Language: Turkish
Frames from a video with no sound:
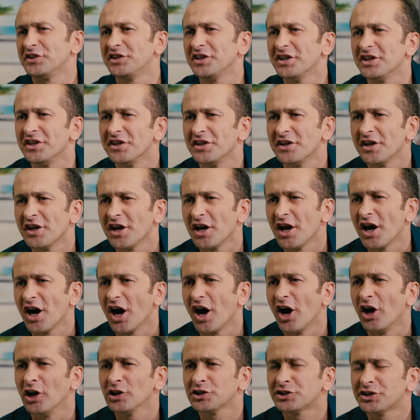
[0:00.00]
Metin,
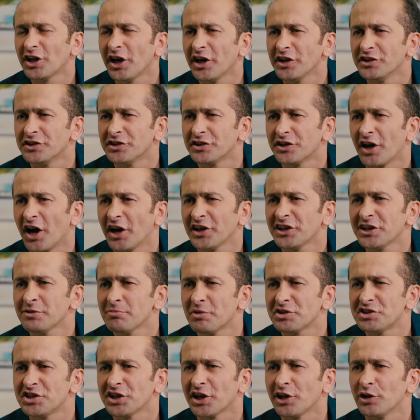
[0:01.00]
altı aydır hangi
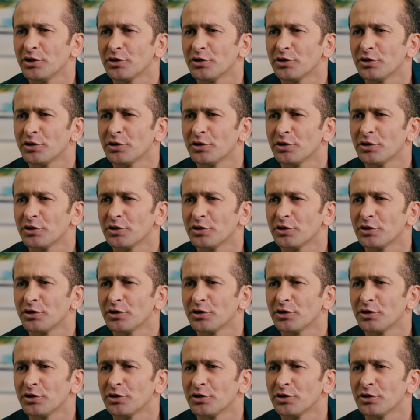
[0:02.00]
maça